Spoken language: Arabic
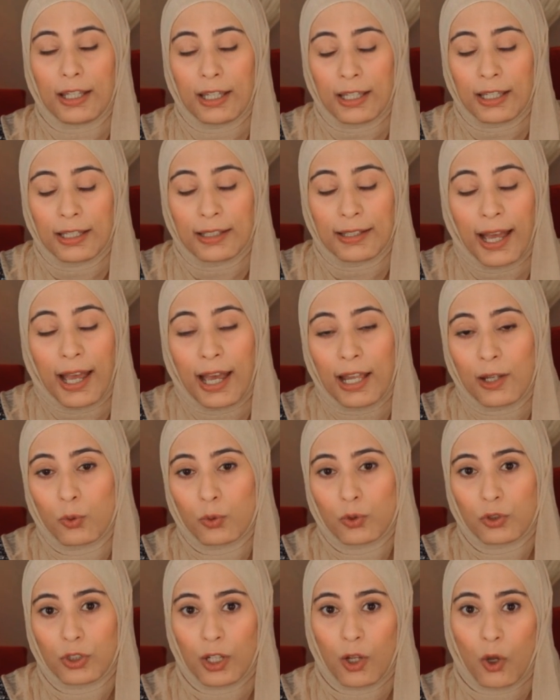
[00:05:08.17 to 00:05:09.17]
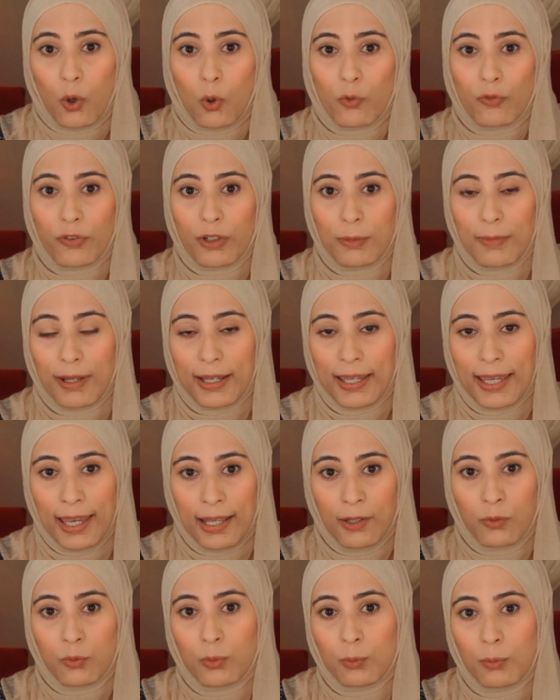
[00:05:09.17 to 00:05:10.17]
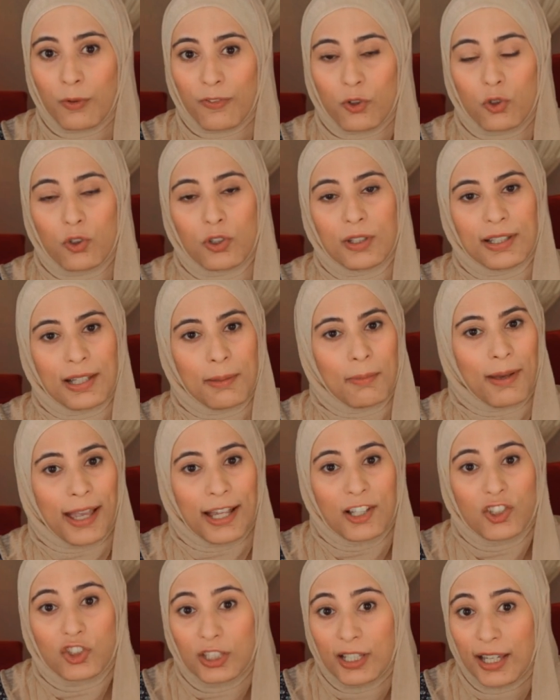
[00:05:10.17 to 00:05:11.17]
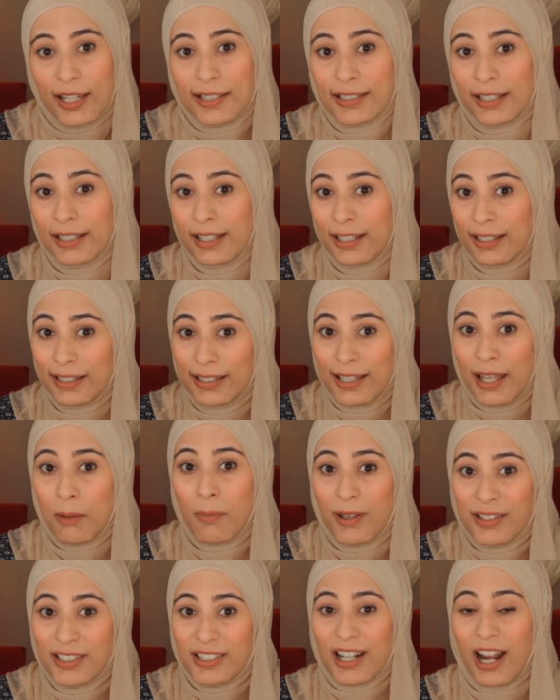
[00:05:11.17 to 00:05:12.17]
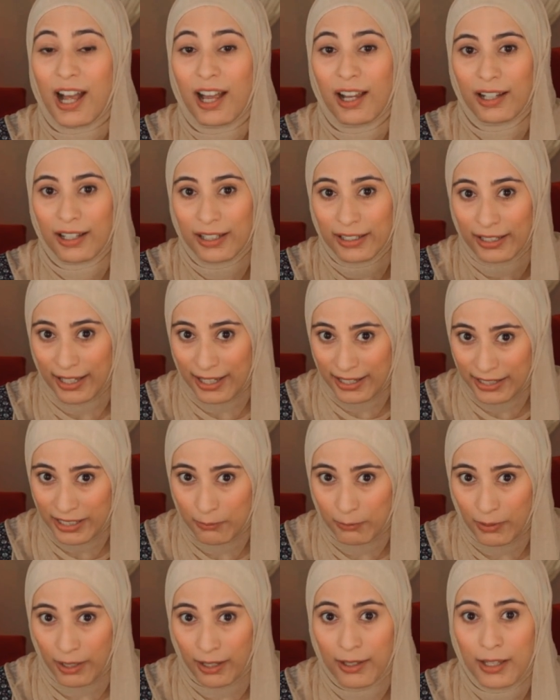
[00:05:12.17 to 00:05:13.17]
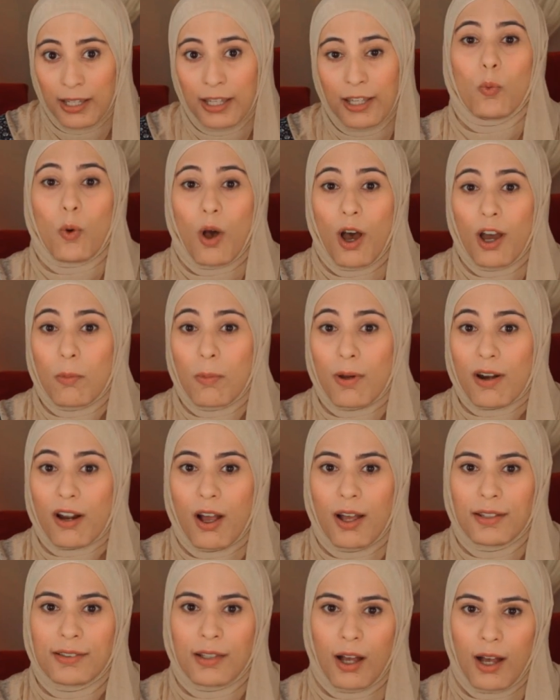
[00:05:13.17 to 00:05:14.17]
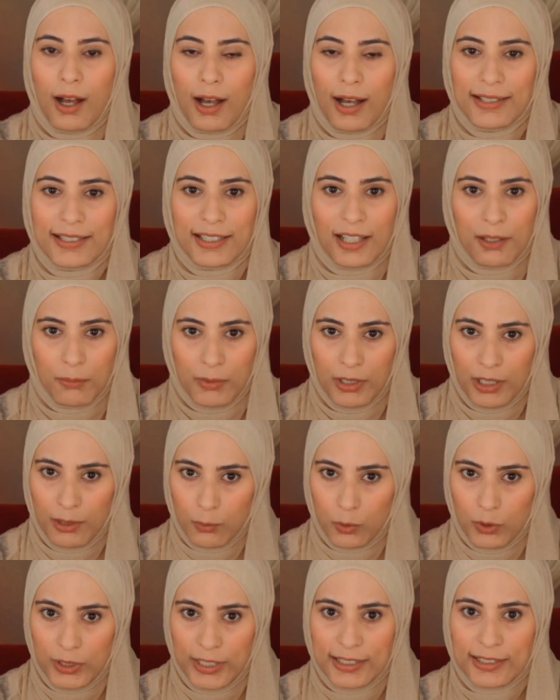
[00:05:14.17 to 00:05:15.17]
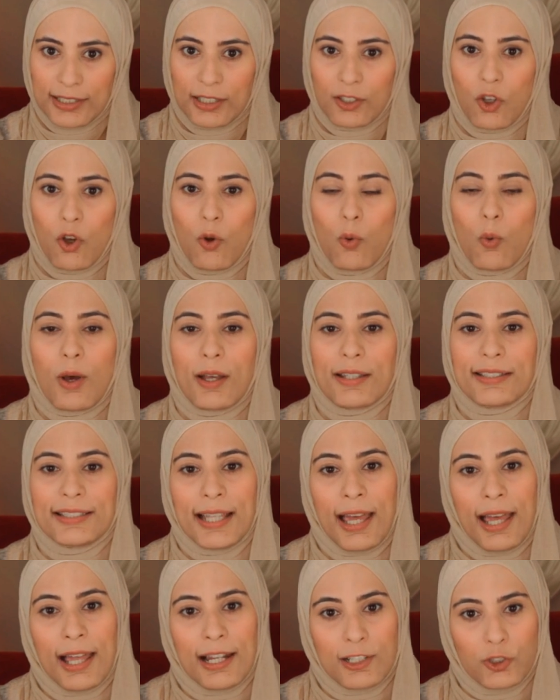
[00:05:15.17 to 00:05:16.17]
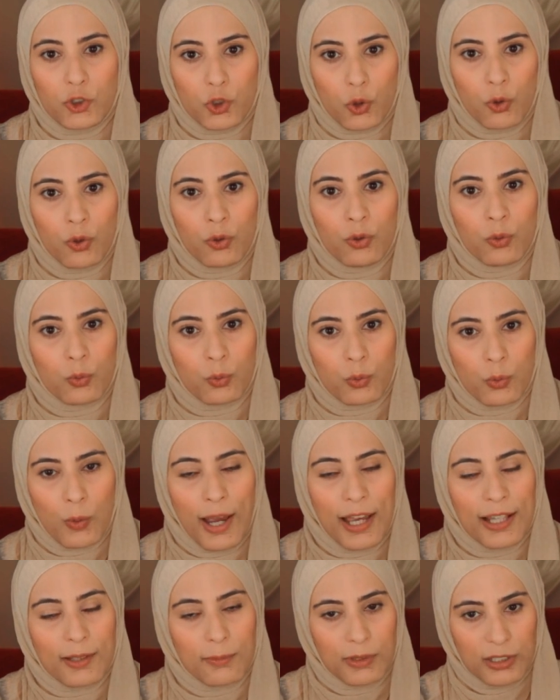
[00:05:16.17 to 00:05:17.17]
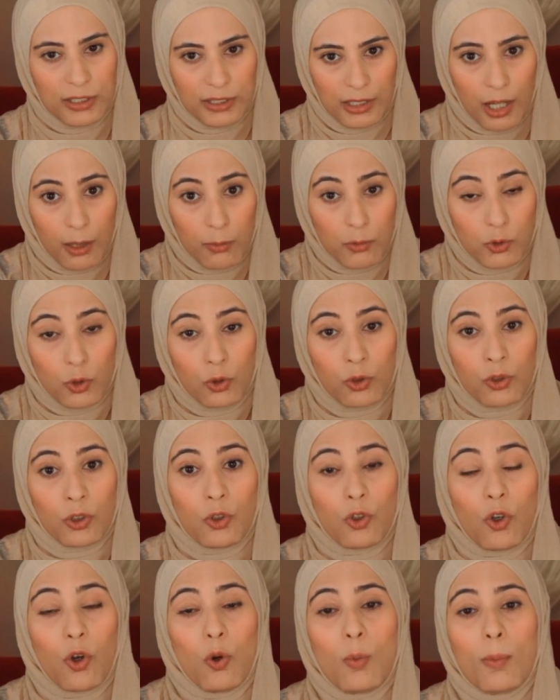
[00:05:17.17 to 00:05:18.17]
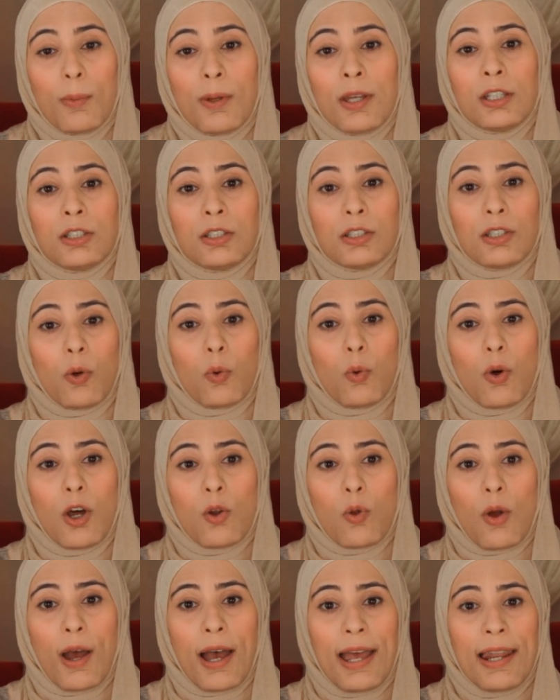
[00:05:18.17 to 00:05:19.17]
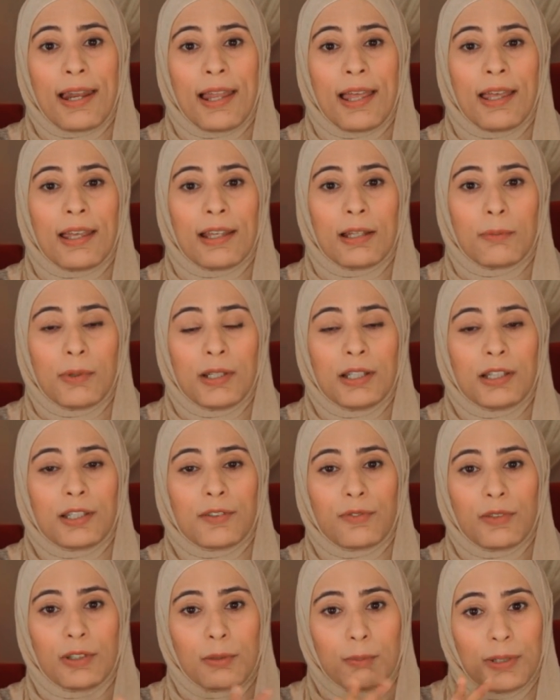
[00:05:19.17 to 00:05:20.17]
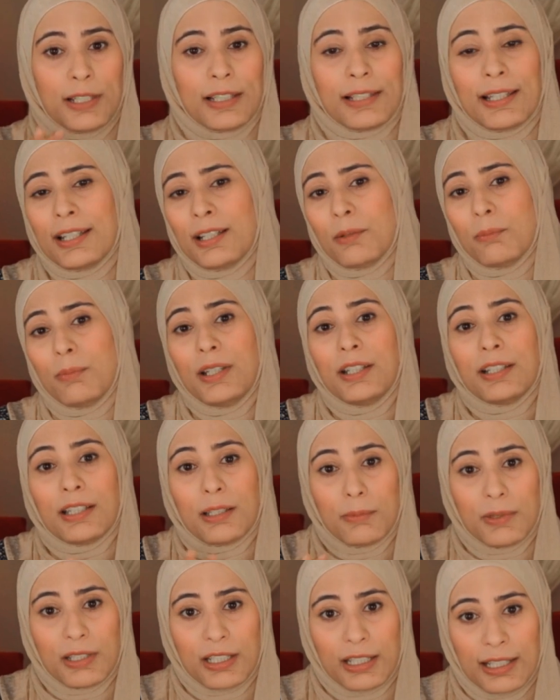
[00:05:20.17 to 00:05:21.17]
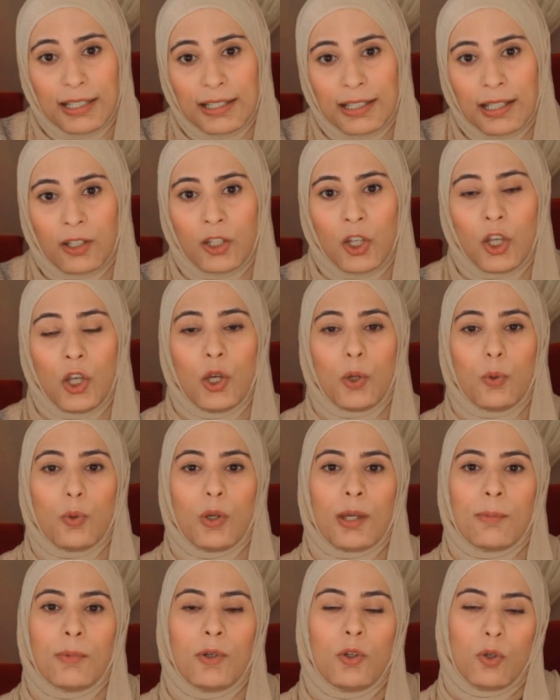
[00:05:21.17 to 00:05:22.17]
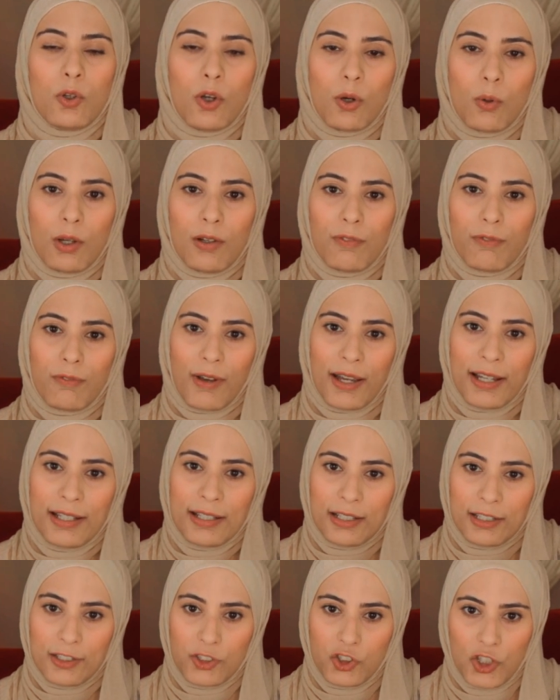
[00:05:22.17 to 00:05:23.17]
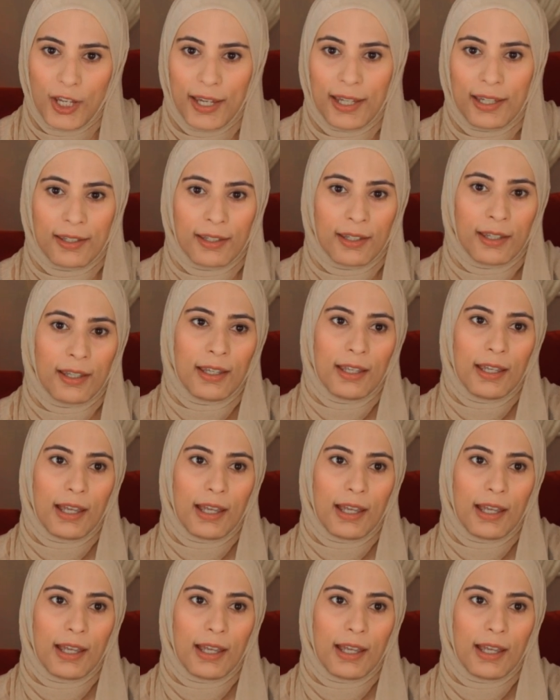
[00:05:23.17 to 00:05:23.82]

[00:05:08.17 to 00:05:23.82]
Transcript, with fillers: دخلوا وطلعوا في المكان والمفروض ان ده ما كانش يحصل لان ده مسرح الجريمه واكبر خطا حصل من البوليس ان هو سال جون وواحد من اصحاب جون ان هو يدوروا على البنت في البيت لان البيت كبير جدا ويعملوا اللي هو الفاينل تشيك